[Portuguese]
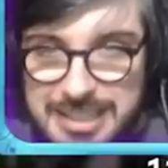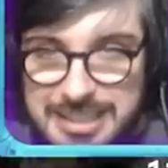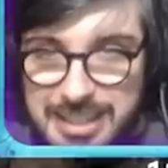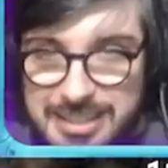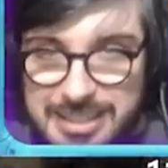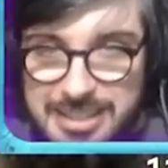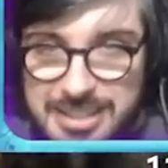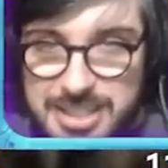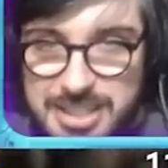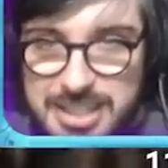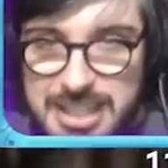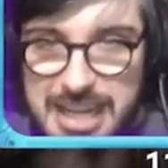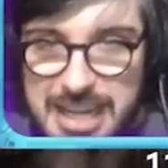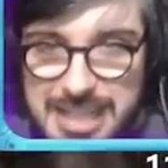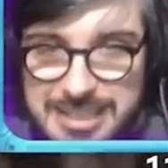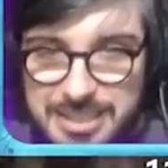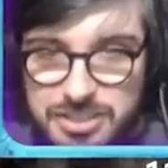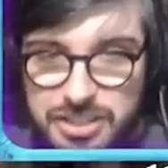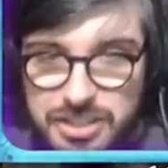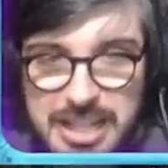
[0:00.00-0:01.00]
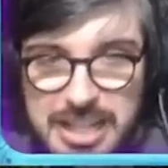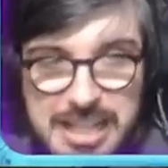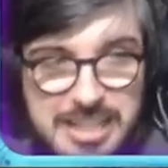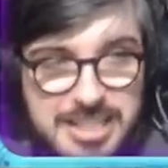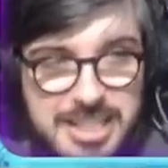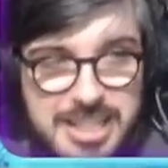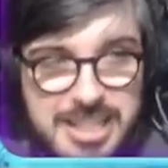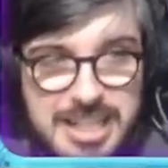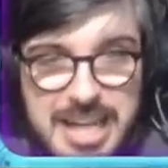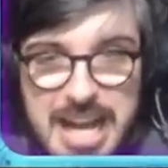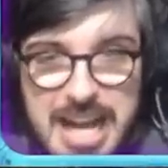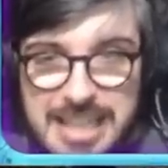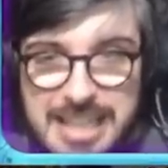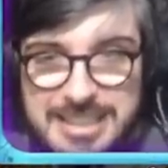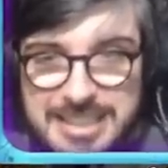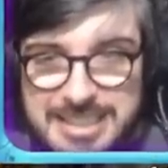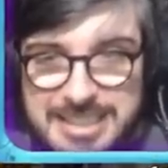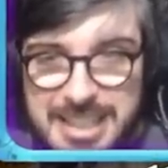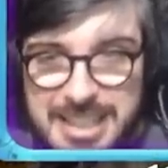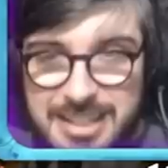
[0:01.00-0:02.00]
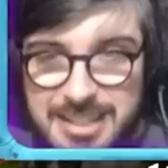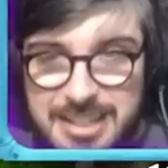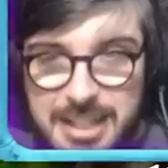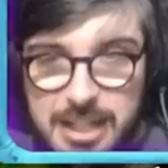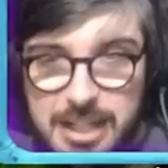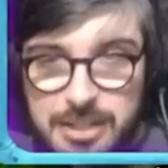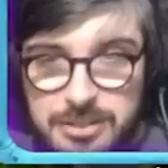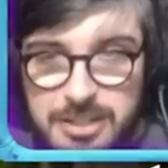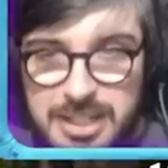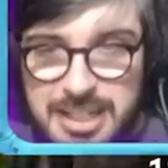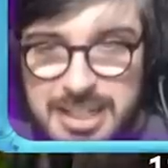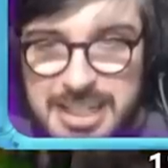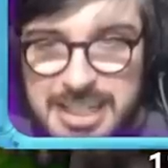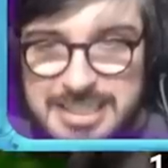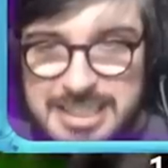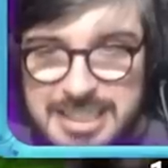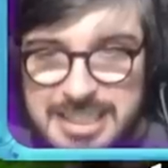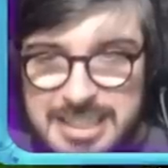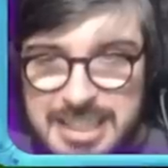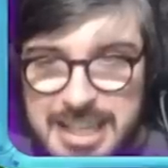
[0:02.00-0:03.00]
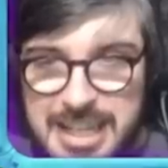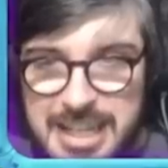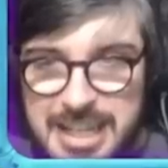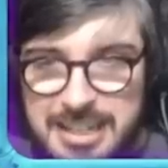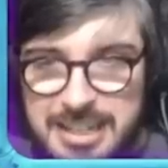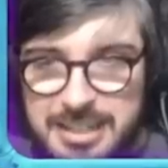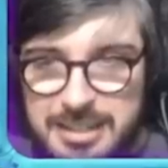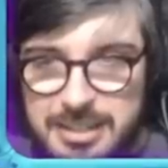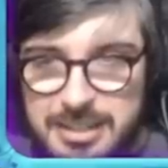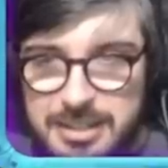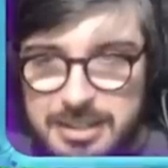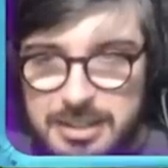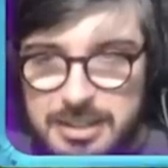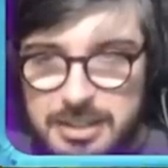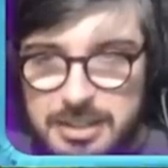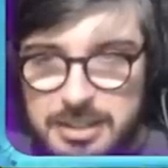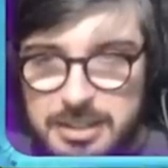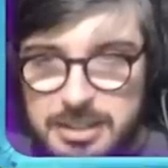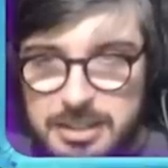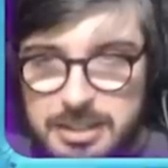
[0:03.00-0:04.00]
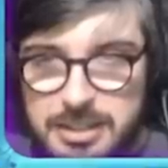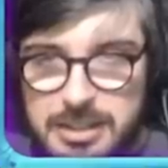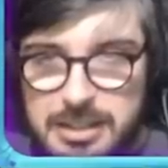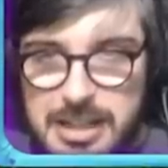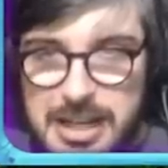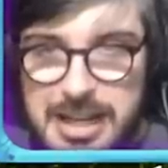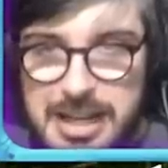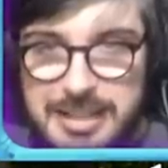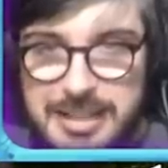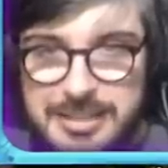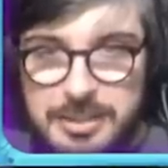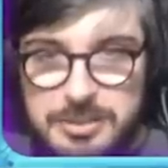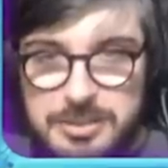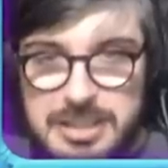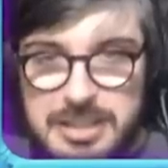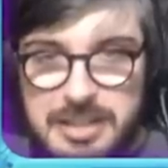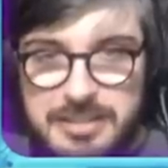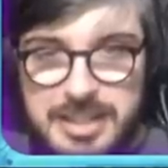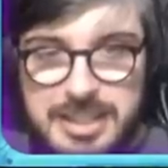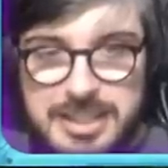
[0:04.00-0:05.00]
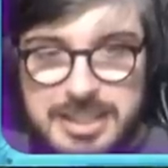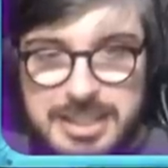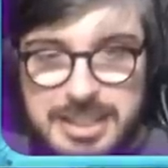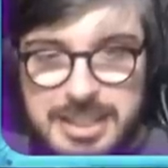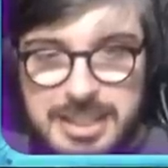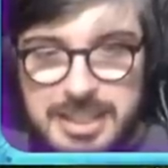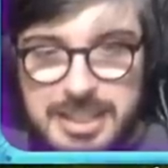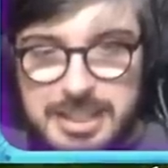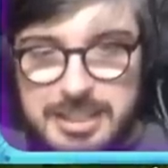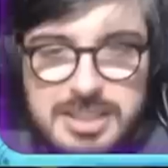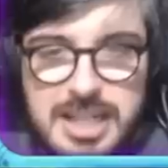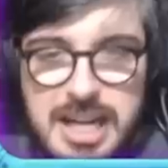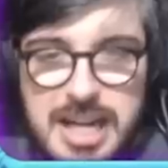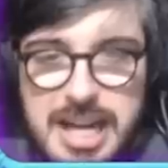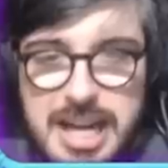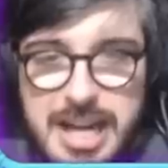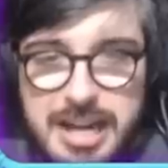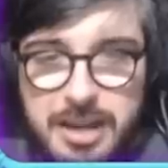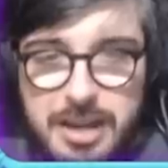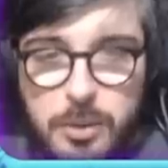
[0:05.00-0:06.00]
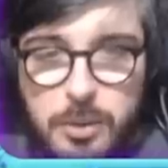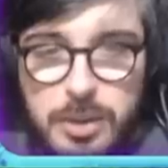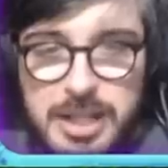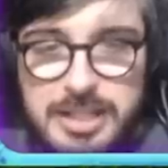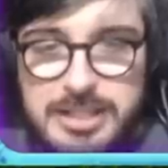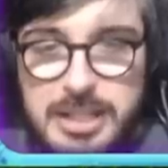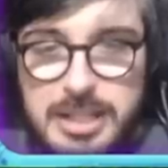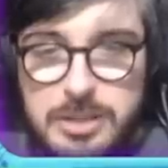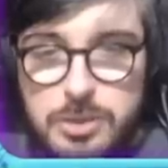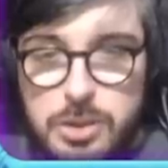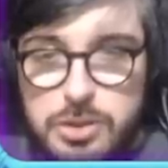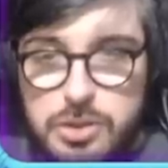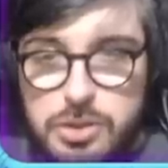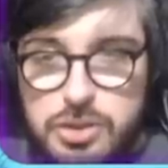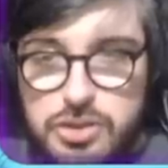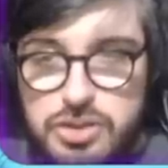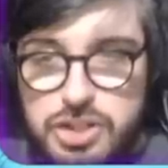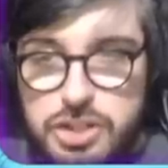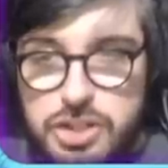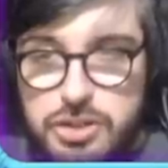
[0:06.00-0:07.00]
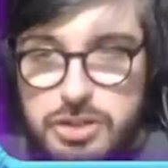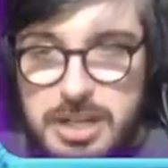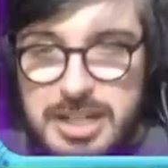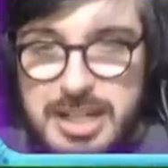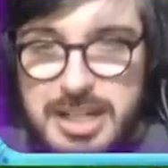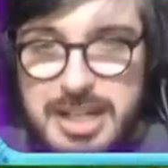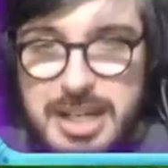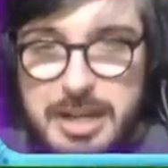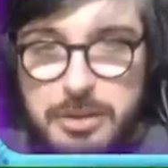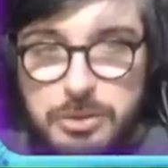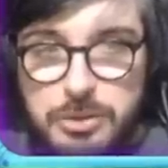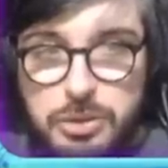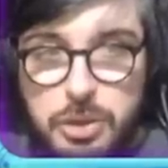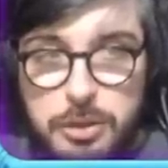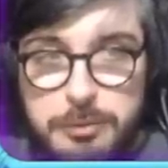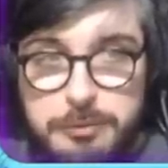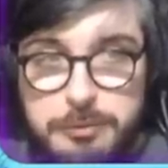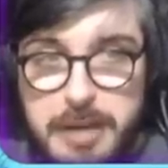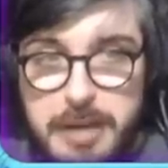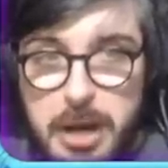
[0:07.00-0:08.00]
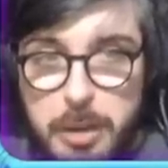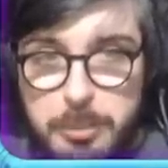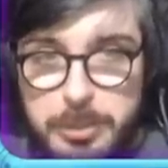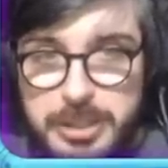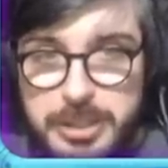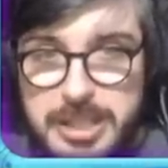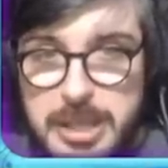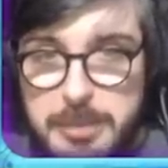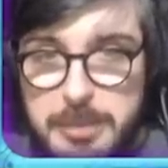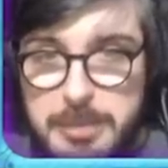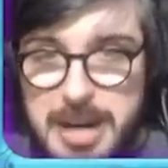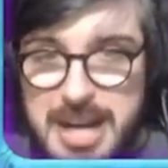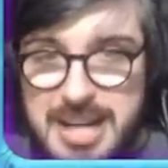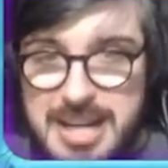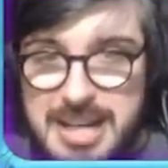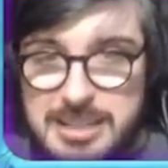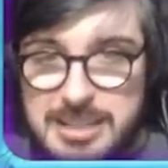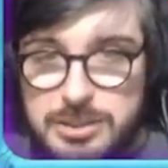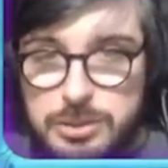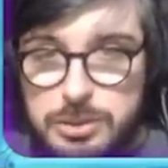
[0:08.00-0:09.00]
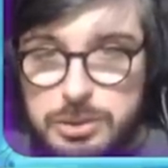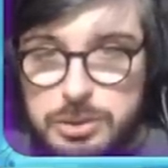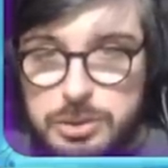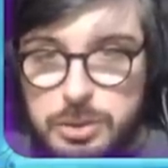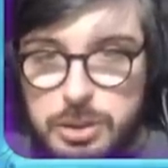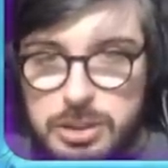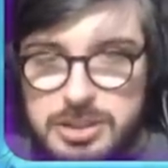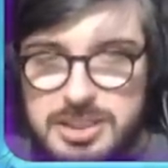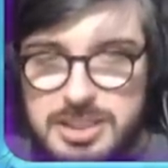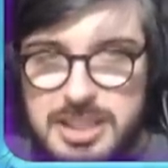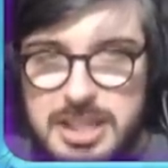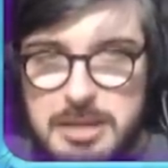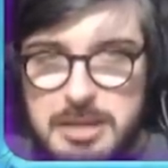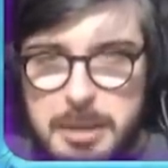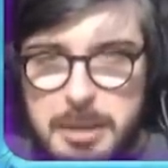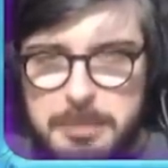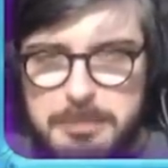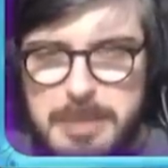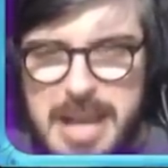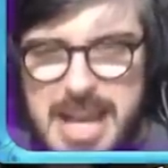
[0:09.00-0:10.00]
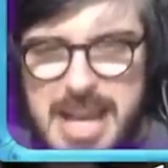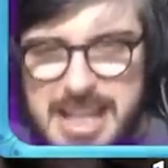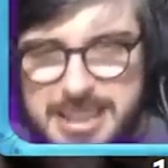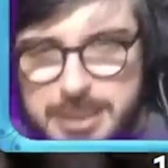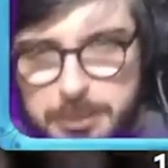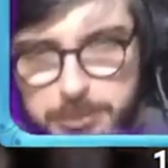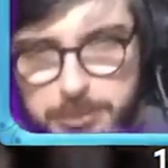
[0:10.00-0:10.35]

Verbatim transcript: tá dentro de casa. Tirei ele de casa, sentando na casa dele. Ah, então tu tava aqui. Já era, coletei todos os ginjos, ainda ganhei um troféu por quebrar a casa dos outros, ganhei uma peça